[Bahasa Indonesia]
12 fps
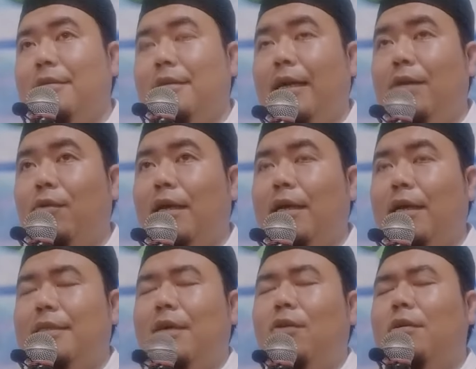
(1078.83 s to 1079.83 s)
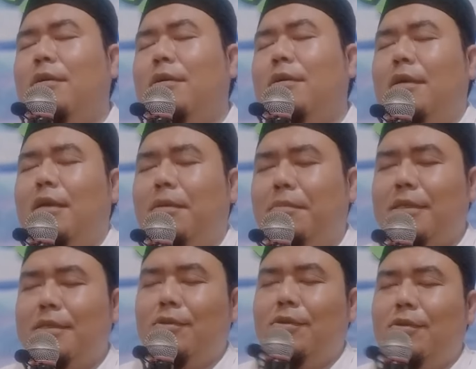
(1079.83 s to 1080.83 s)
Lain orang nggak sahur
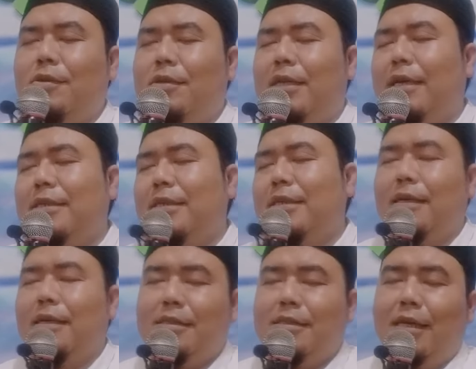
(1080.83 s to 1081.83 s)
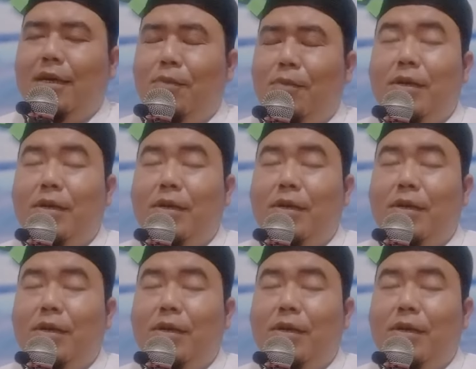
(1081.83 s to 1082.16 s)
lemes suruh diajak ziarah pun